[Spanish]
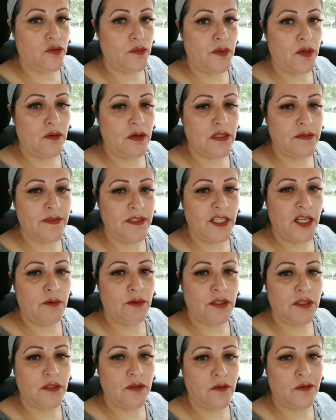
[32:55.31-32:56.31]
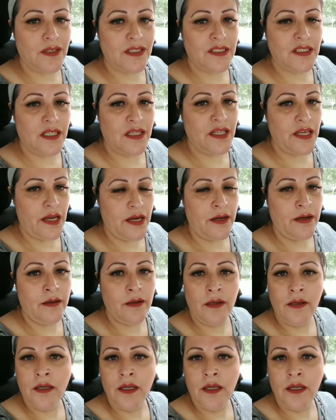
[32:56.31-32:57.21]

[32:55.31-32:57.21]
conmigo las 24 horas del día.